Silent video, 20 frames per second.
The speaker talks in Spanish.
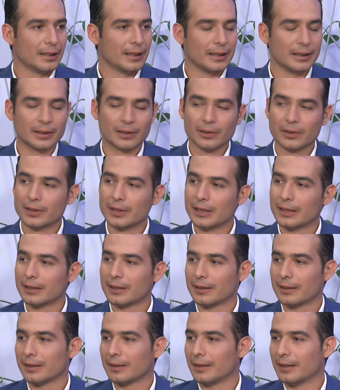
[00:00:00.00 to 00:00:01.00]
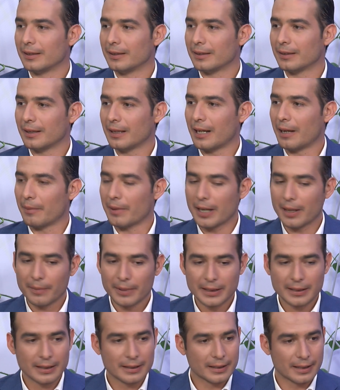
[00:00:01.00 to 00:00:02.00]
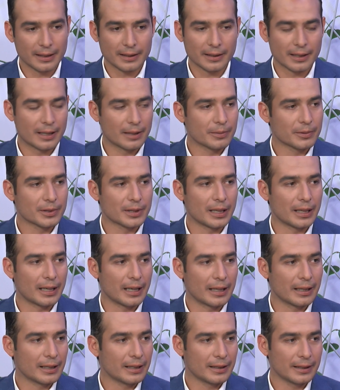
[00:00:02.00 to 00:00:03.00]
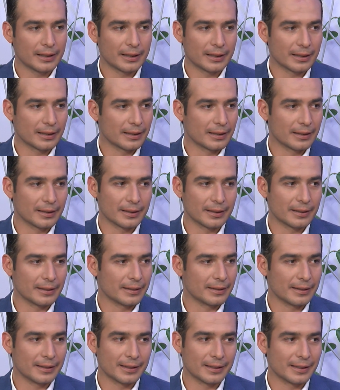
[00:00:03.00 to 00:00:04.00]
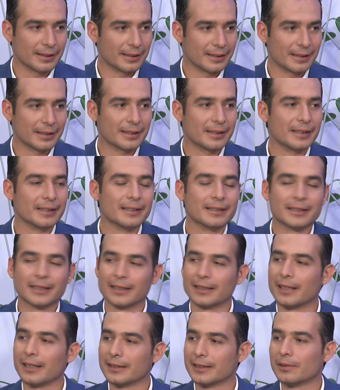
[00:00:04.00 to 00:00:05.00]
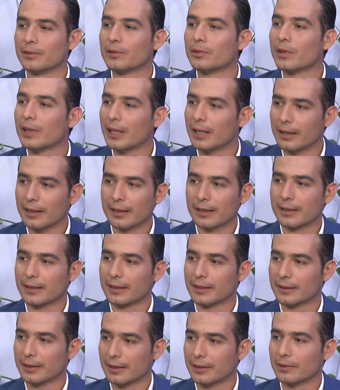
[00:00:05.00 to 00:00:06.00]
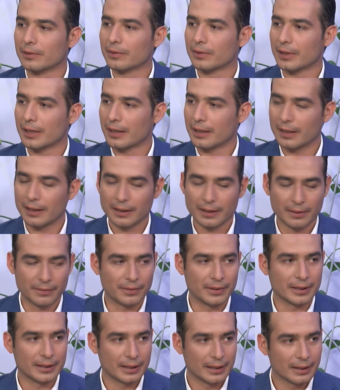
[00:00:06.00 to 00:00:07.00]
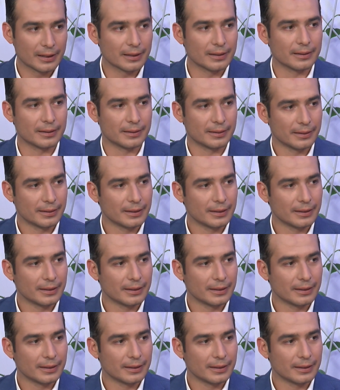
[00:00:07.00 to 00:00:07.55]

Entonces, había veces que entrábamos al aire y, se te hacía un en la garganta, ¿no? Y era difícil